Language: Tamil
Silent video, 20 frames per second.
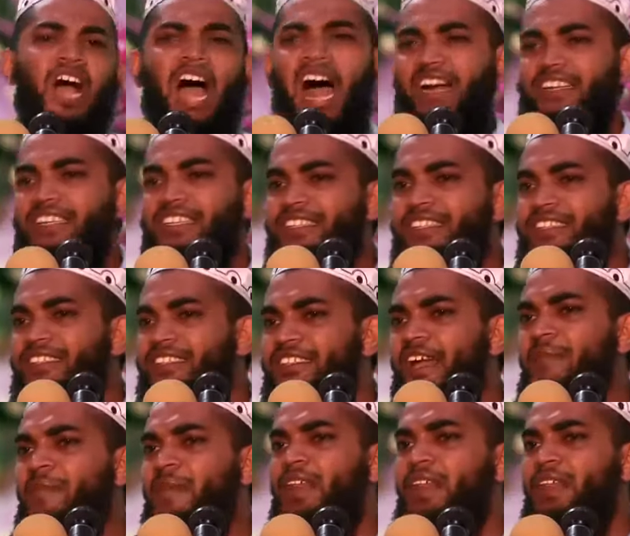
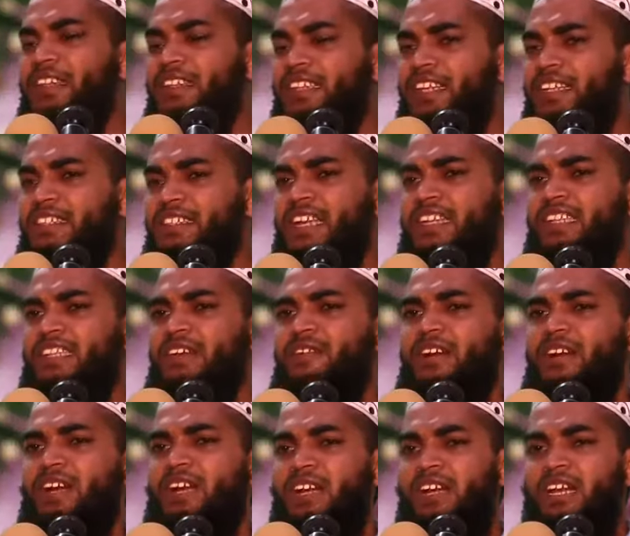அடுத்த மதத்தை
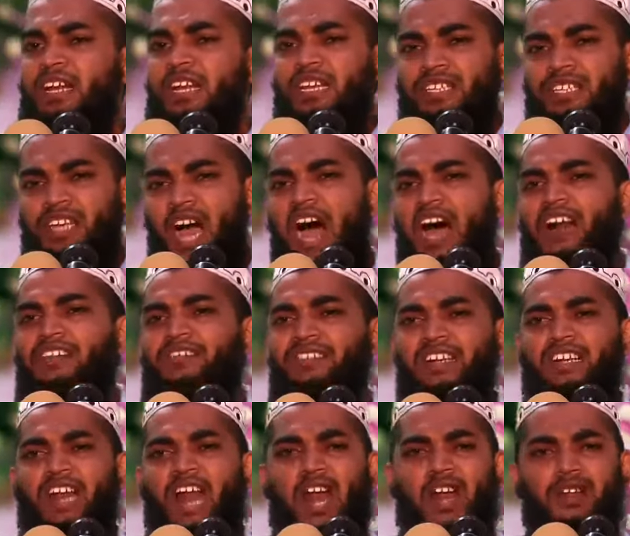சேர்ந்தவர்கள் யாரு
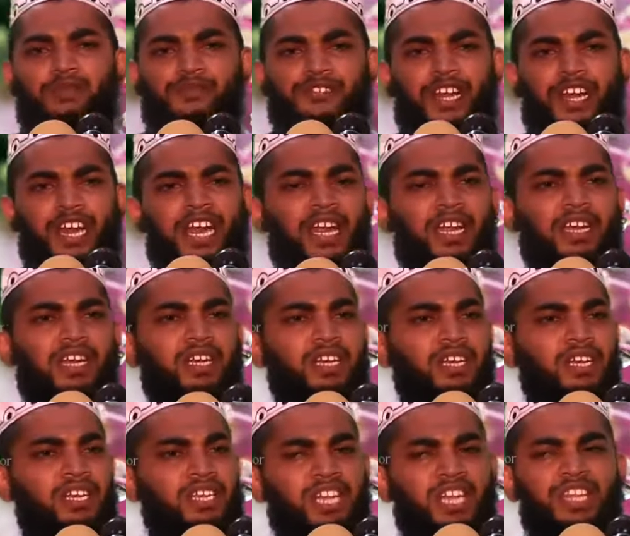சென்றாலும் சரி
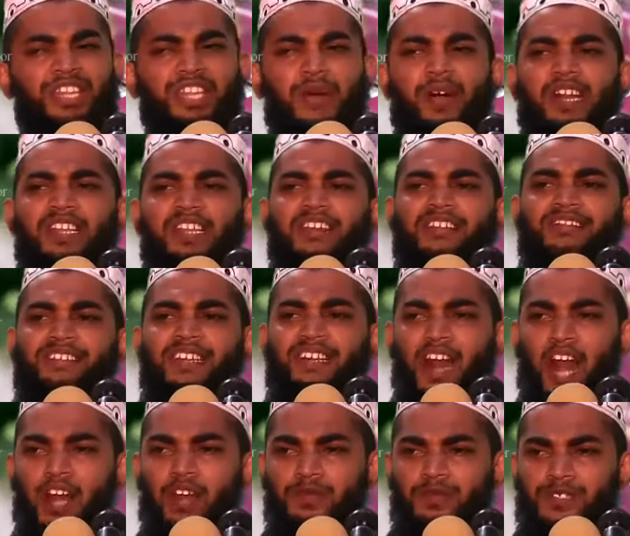எந்த மனிதர்
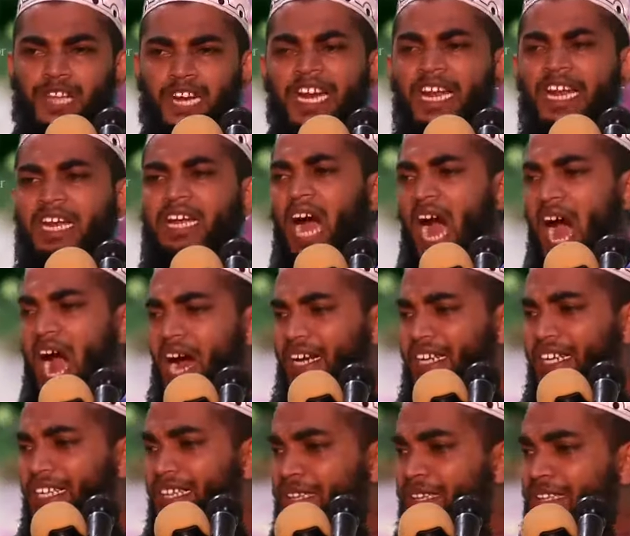சென்றாலும் சரி
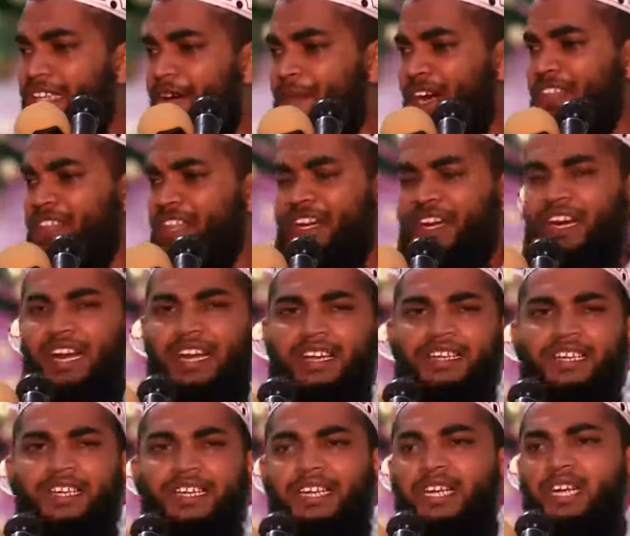அடுத்த
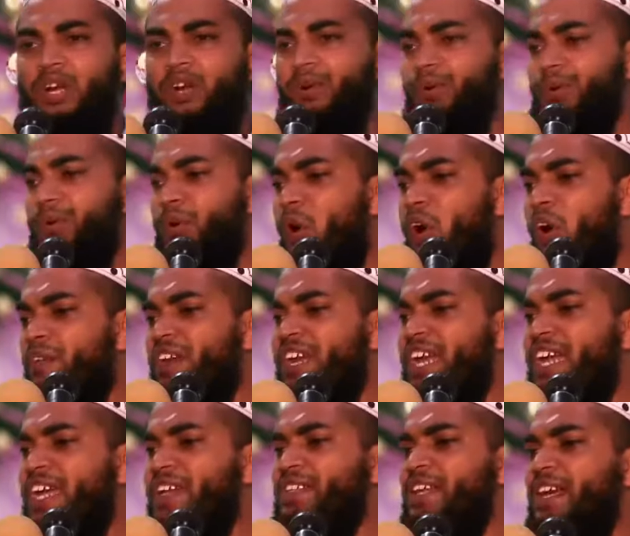மனிதர்களுக்கு
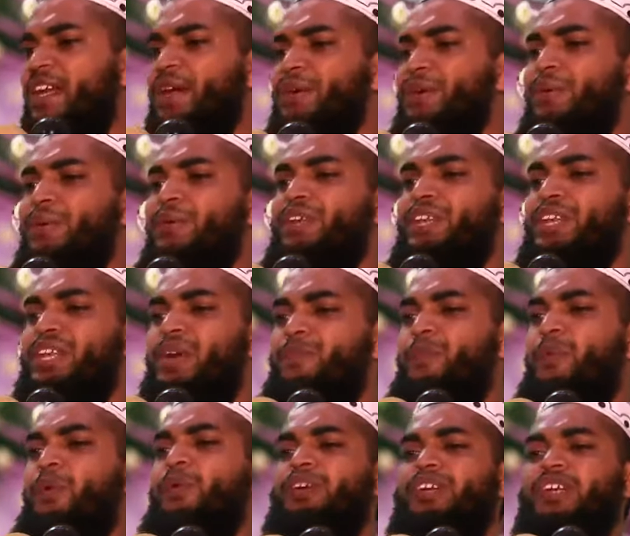நோவினை தரக்கூடிய
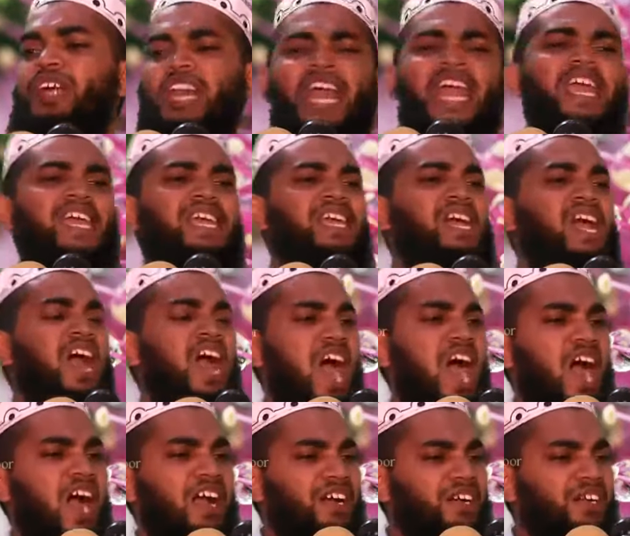பொருட்களை
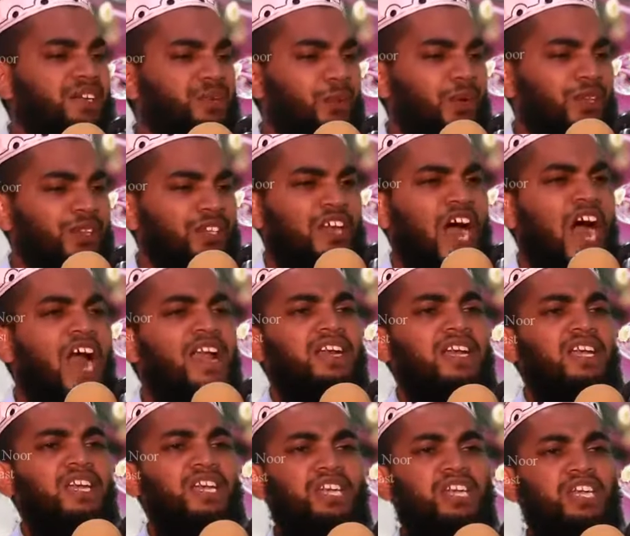அகற்றுவதுதான்
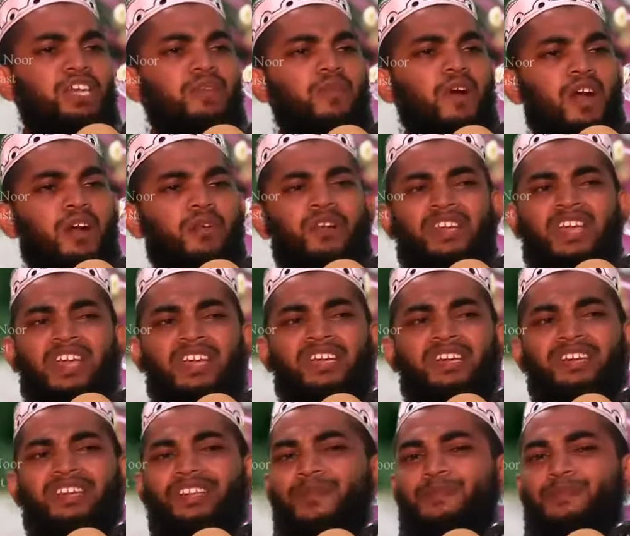ஈமானுடைய
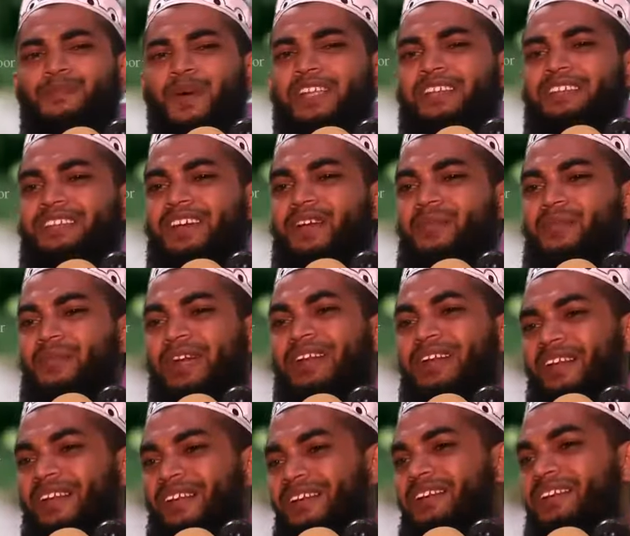இறுதிப்படித்தரம்
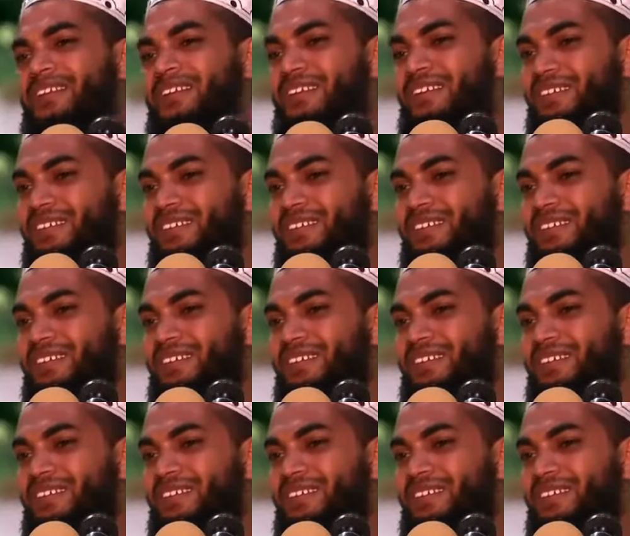என்றார்கள்